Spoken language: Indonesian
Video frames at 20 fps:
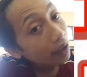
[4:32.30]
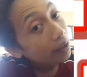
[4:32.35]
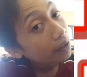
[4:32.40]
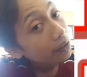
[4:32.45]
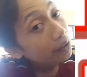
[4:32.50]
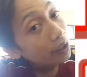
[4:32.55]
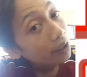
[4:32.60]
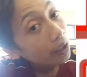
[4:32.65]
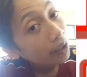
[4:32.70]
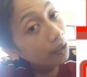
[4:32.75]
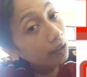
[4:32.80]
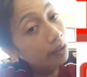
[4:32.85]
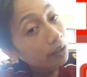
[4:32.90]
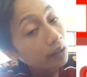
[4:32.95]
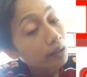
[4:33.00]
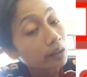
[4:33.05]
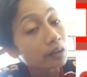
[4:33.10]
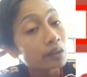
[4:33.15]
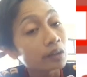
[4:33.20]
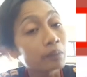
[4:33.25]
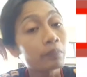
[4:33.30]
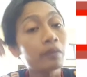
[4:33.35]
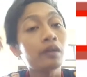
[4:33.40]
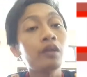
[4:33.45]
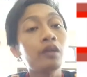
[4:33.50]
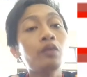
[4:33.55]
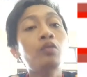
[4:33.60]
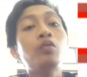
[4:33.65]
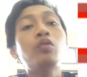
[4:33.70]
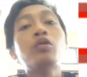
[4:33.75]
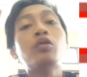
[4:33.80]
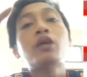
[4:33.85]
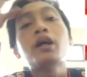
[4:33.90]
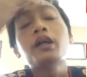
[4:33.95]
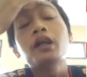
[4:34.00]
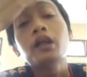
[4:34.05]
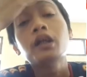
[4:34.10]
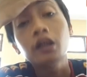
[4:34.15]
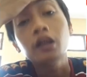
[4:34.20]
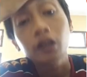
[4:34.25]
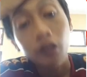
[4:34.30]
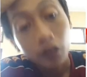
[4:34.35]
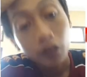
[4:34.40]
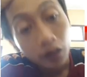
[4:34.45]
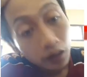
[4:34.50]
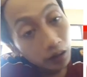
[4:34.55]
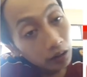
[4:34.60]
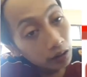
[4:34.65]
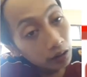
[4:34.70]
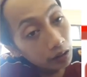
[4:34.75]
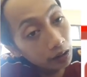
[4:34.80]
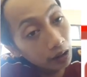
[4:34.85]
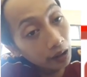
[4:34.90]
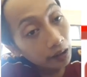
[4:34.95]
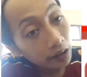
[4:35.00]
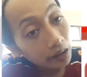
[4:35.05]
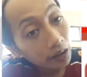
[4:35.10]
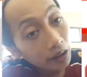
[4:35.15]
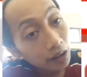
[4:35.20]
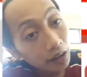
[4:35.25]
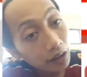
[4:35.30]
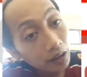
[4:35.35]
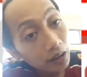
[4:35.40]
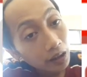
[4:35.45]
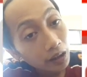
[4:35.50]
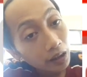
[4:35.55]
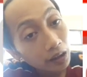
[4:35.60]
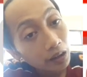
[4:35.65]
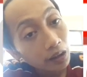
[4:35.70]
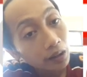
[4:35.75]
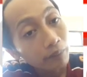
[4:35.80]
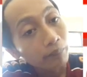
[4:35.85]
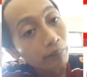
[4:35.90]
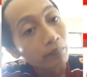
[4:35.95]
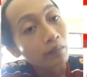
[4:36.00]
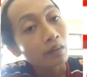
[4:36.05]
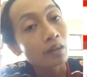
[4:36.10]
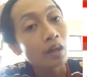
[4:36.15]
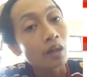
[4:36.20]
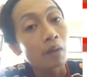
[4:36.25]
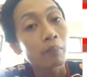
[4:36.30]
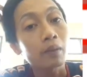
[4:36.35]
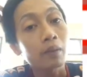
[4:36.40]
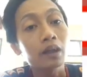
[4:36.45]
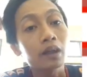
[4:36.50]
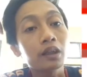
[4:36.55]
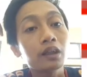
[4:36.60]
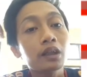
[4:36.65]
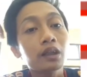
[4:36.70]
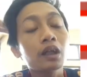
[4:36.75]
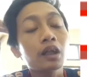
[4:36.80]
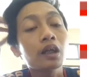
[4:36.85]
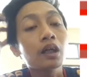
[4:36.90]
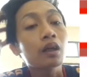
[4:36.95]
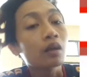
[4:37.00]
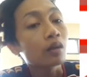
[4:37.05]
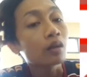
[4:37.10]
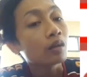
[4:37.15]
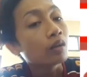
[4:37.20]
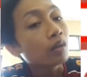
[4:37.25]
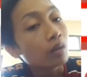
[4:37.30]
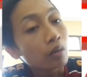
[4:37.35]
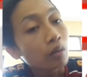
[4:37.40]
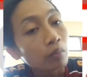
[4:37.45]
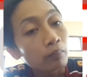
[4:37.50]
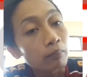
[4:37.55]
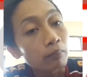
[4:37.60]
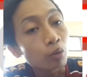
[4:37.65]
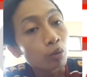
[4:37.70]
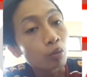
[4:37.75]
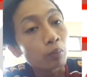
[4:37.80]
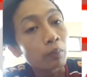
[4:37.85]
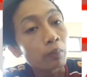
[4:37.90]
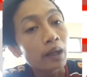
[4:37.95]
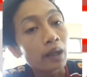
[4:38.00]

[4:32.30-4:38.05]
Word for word: nggak seperti dulu lagi yang channel saya ini apalagi saya kan merubah